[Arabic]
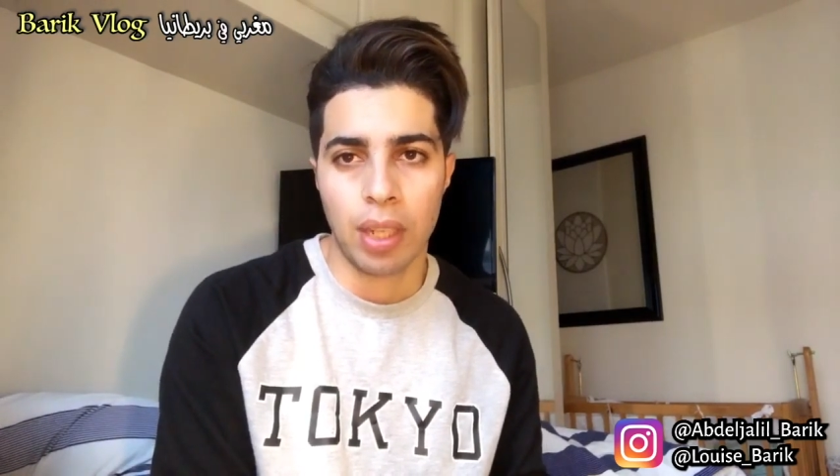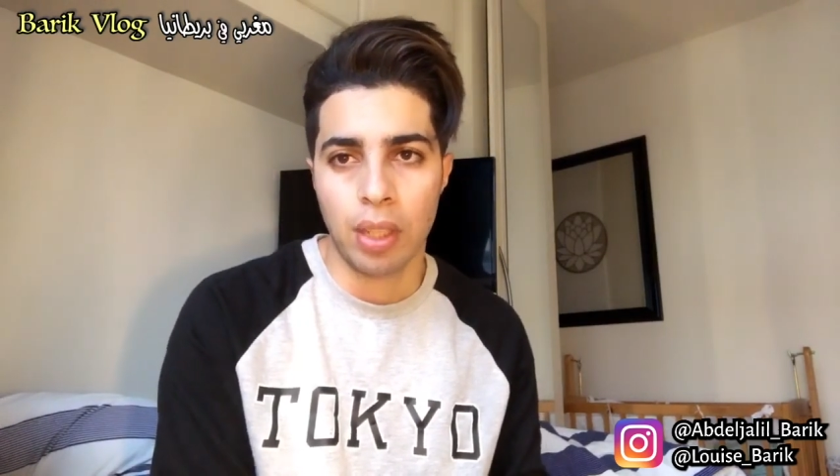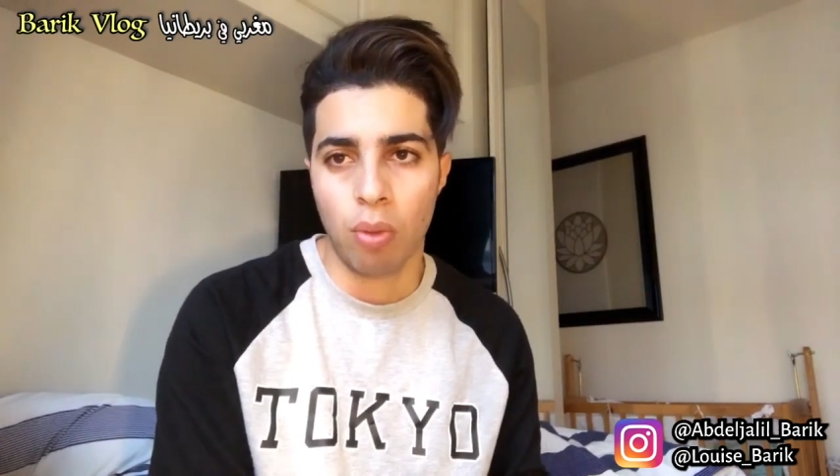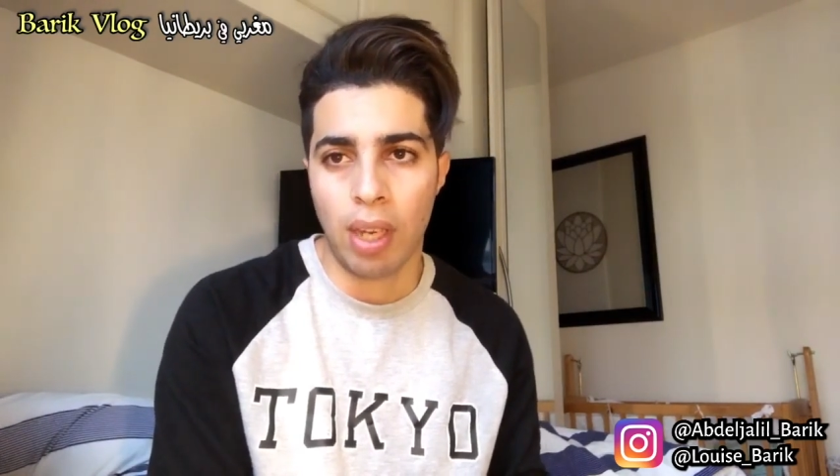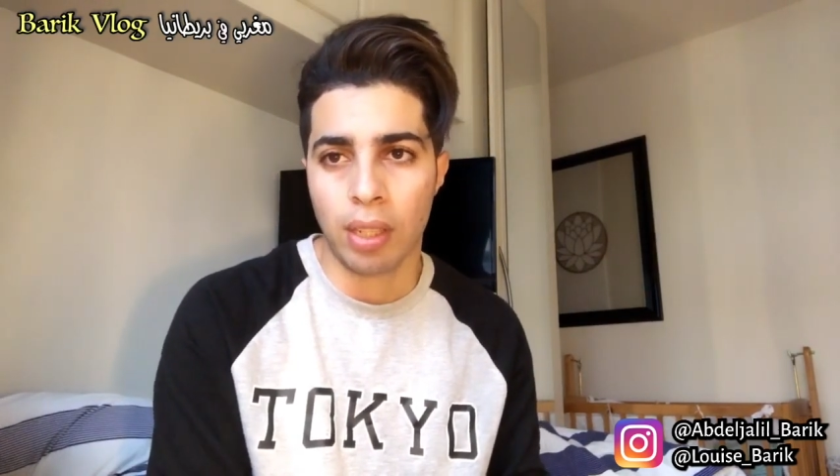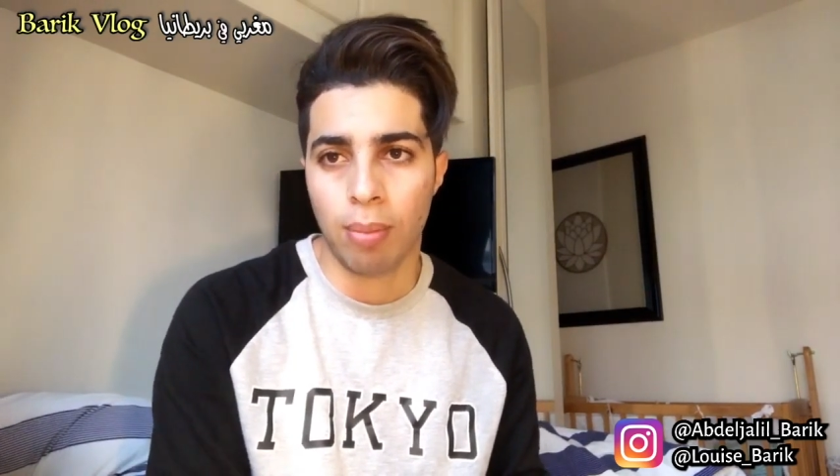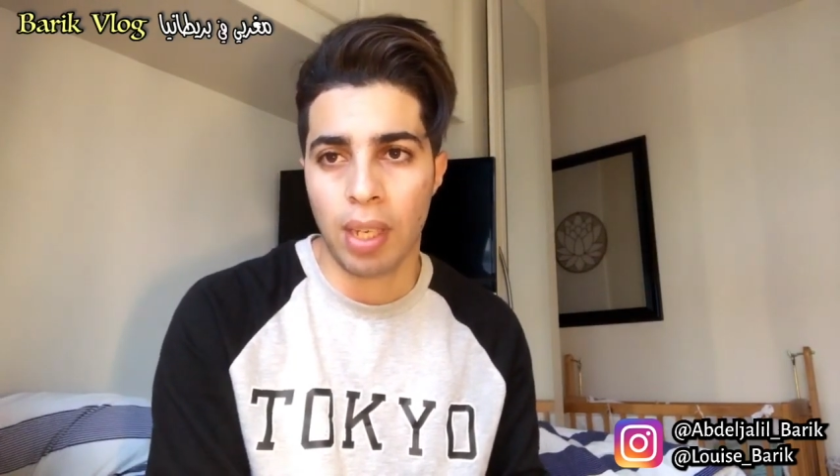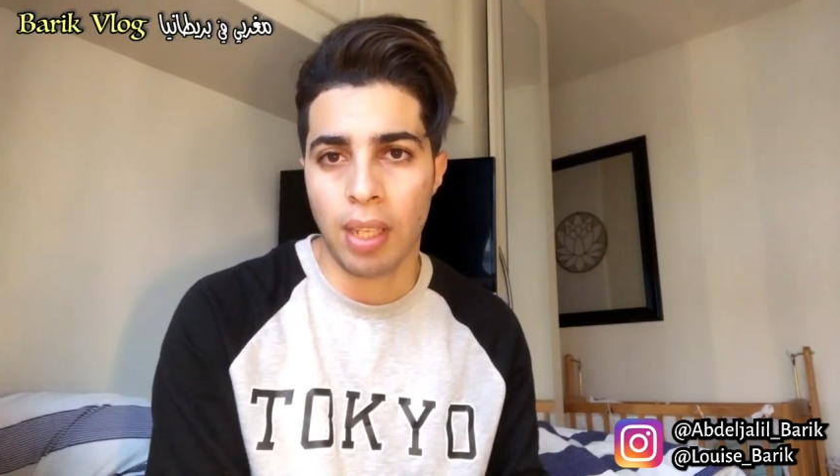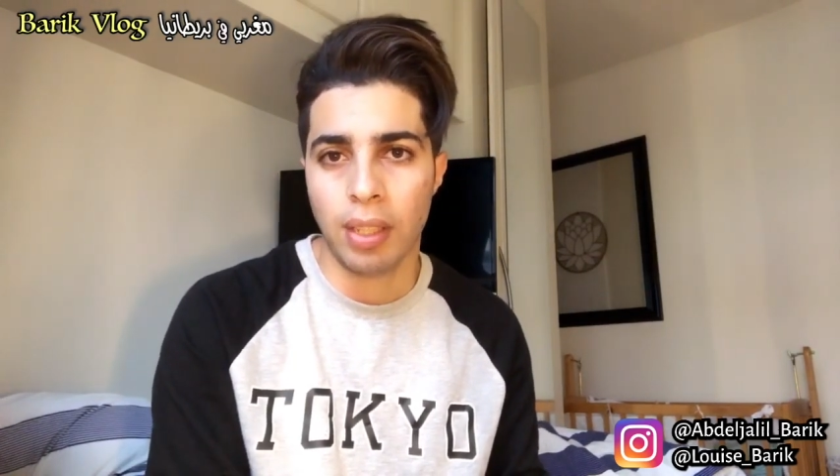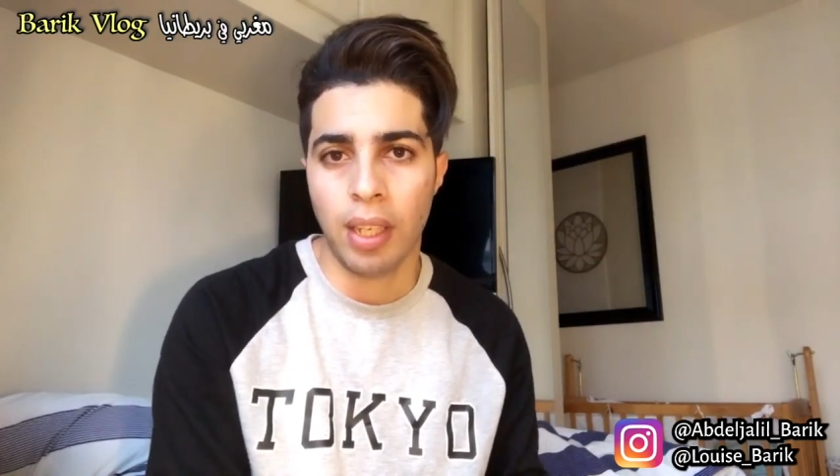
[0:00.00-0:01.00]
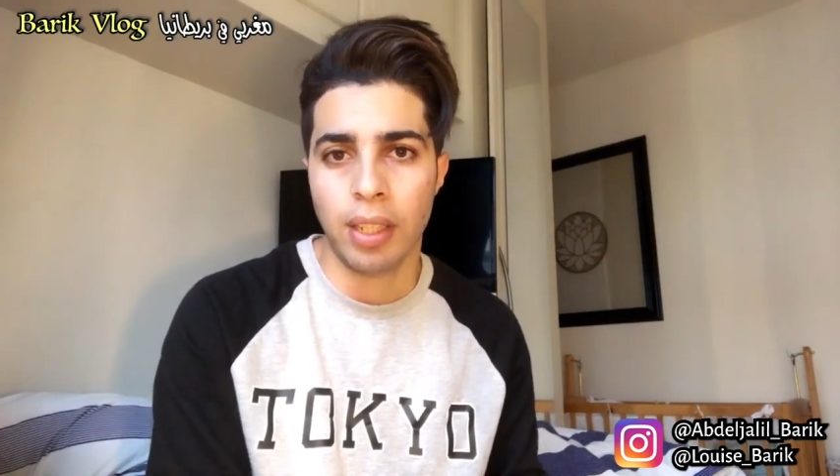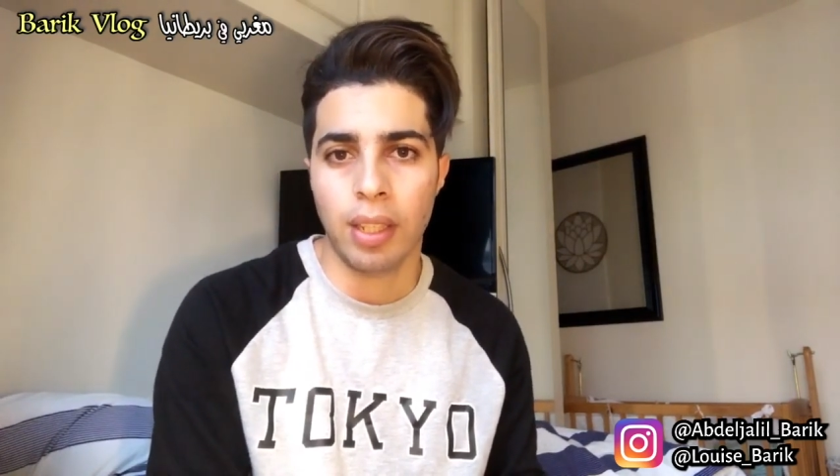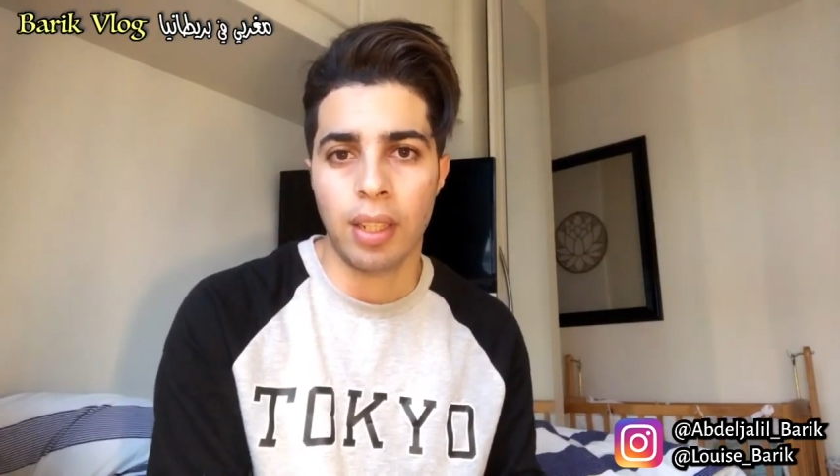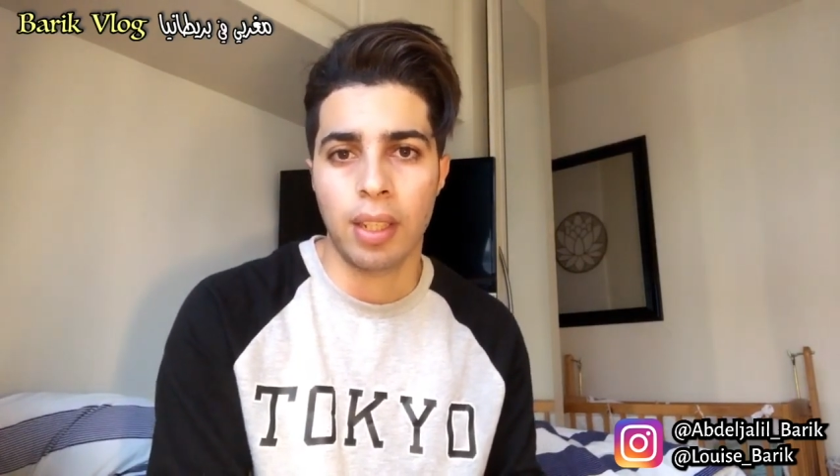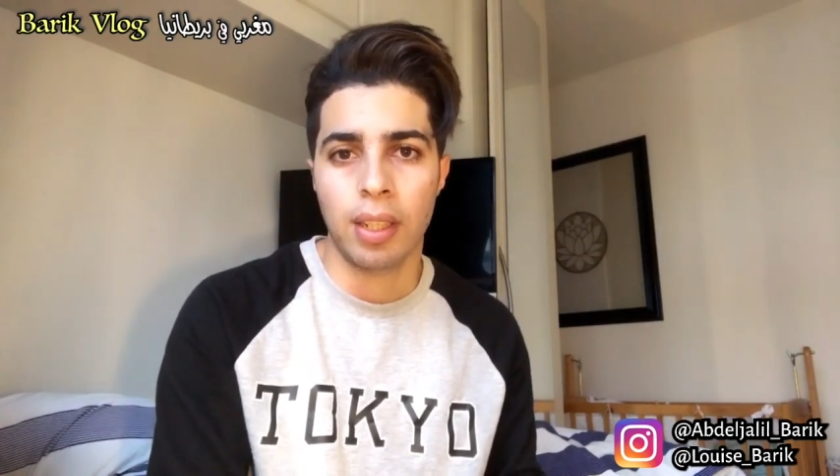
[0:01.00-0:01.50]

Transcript: غندير واحد البلان يعني